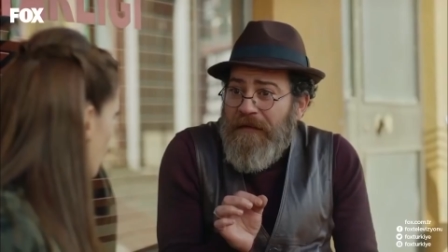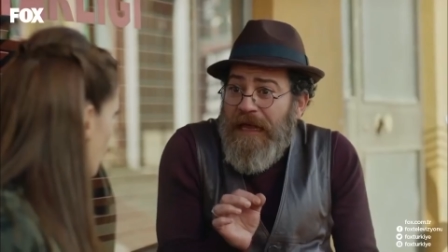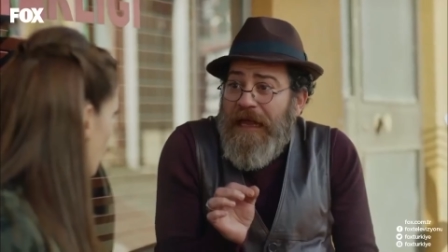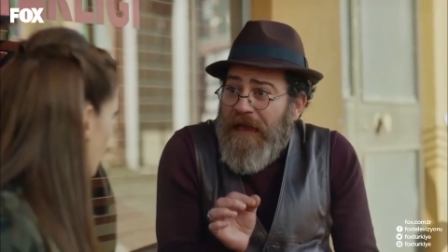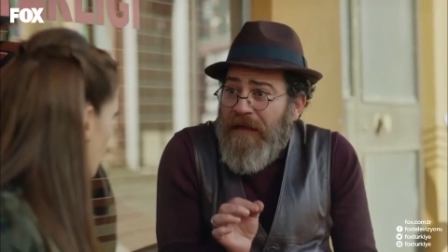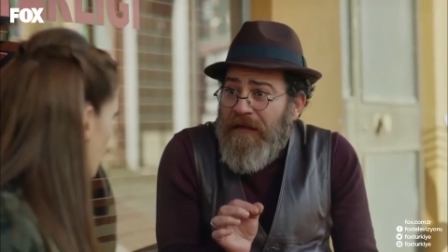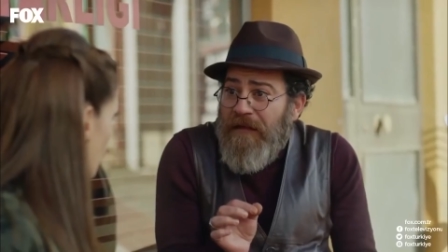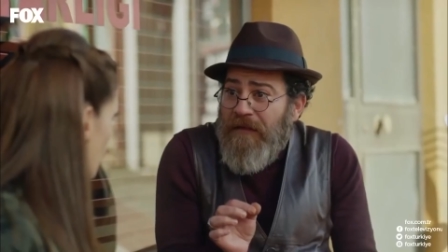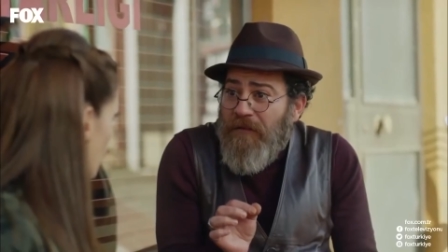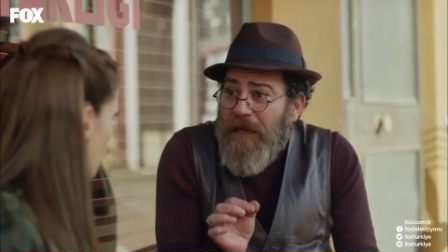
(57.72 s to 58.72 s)
Ne? Ee?
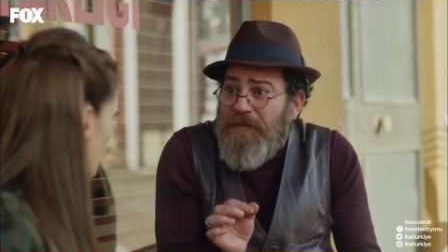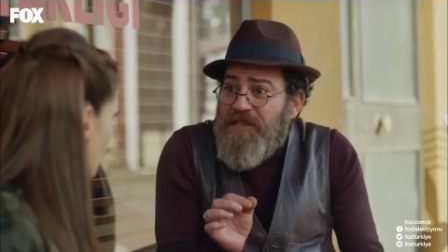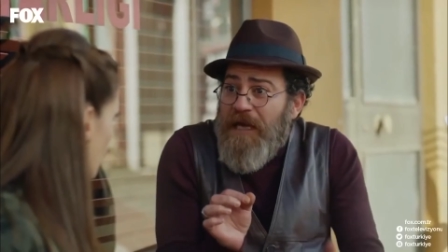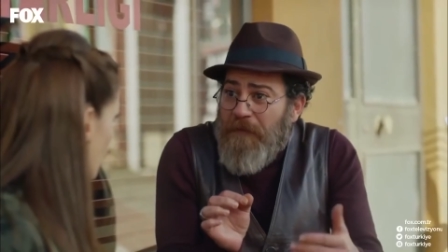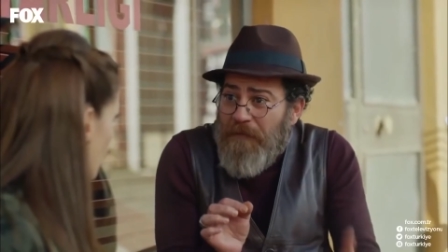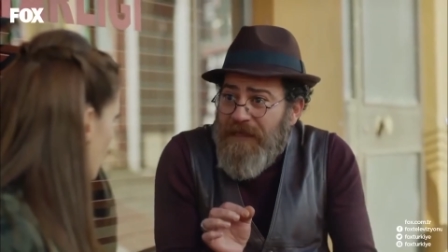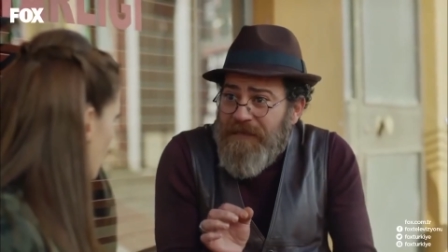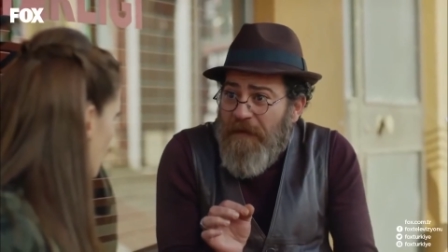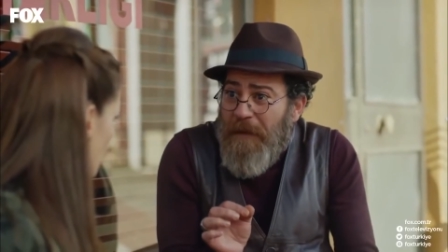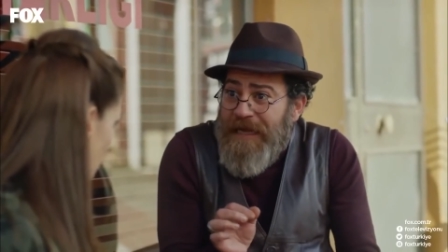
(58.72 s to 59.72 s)
Ona bir şey almam
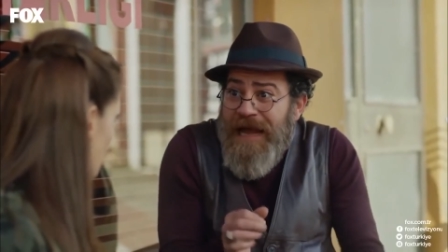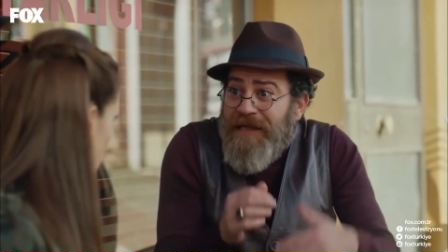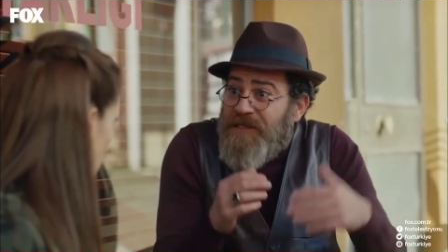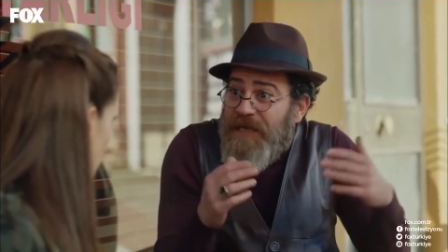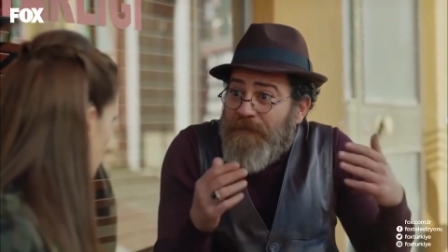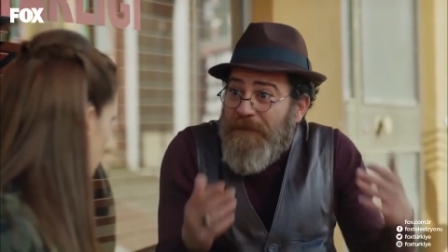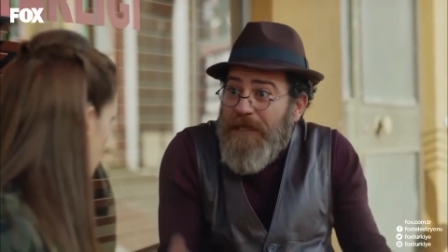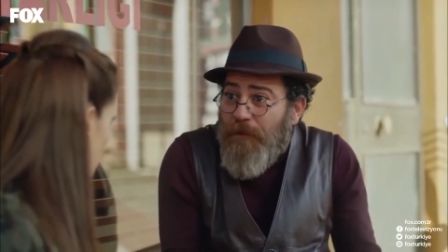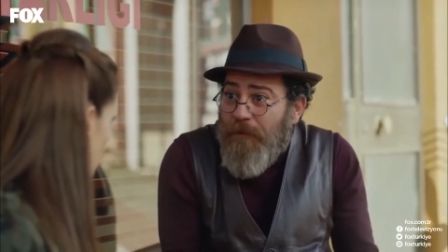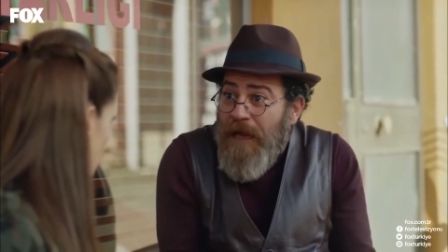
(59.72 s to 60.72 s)
lazım. E ben ne alacağımı
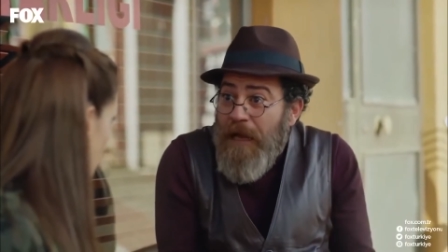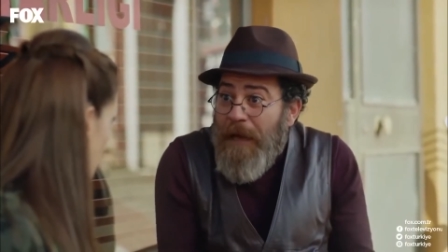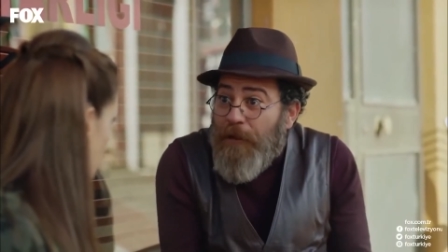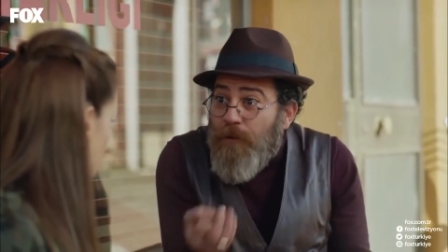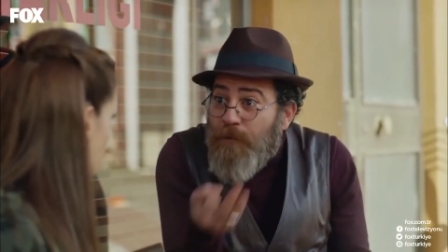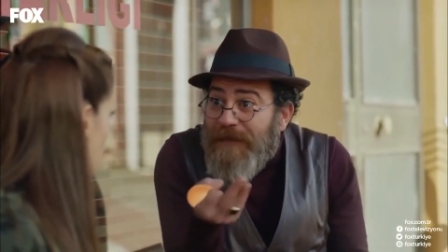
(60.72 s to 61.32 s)
bilmiyorum. Bak